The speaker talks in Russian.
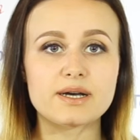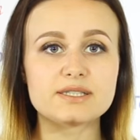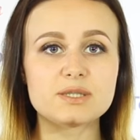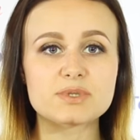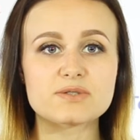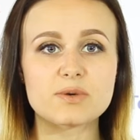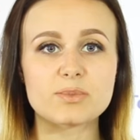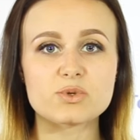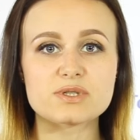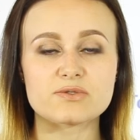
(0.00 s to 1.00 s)
Одним из
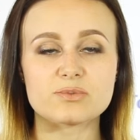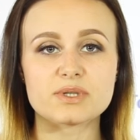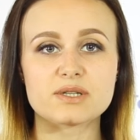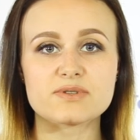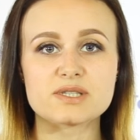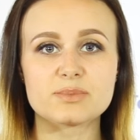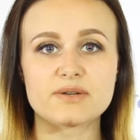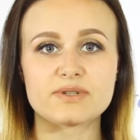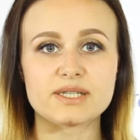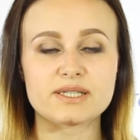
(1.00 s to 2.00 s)
вопросов было
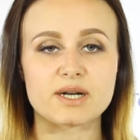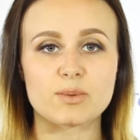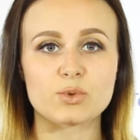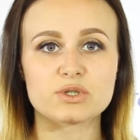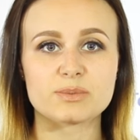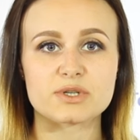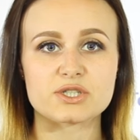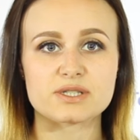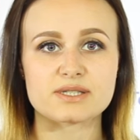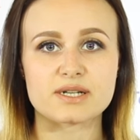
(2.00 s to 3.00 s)
возобновление работы
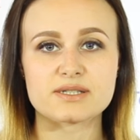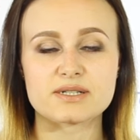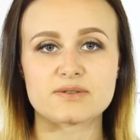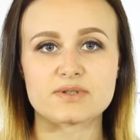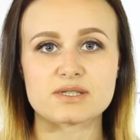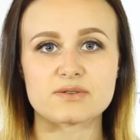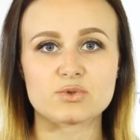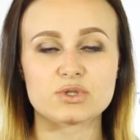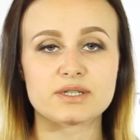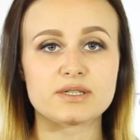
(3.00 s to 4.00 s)
машиностроительного
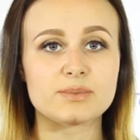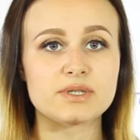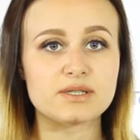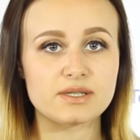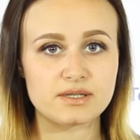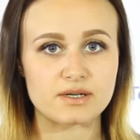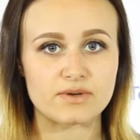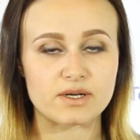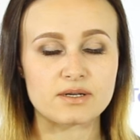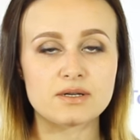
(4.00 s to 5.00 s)
завода имени
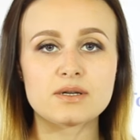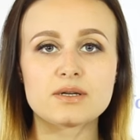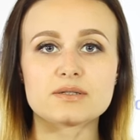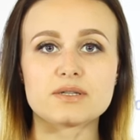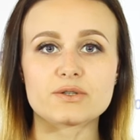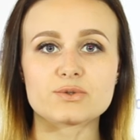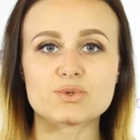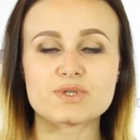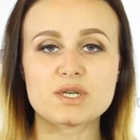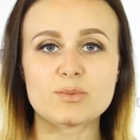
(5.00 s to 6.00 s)
Кирова.
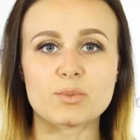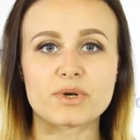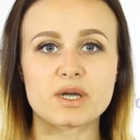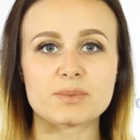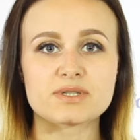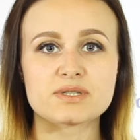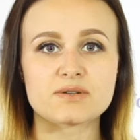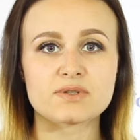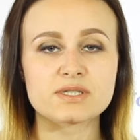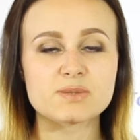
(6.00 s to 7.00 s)
Данную тему
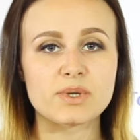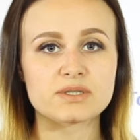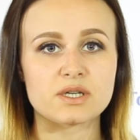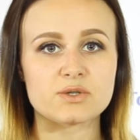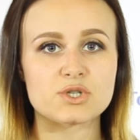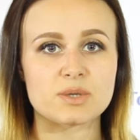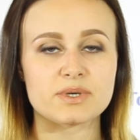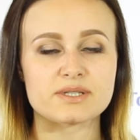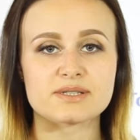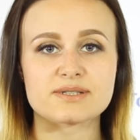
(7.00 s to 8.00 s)
прокомментировал исполняющий
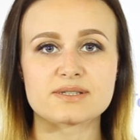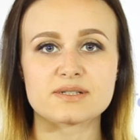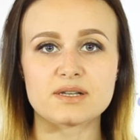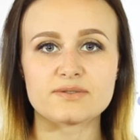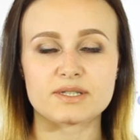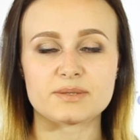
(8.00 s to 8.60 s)
обязанности главы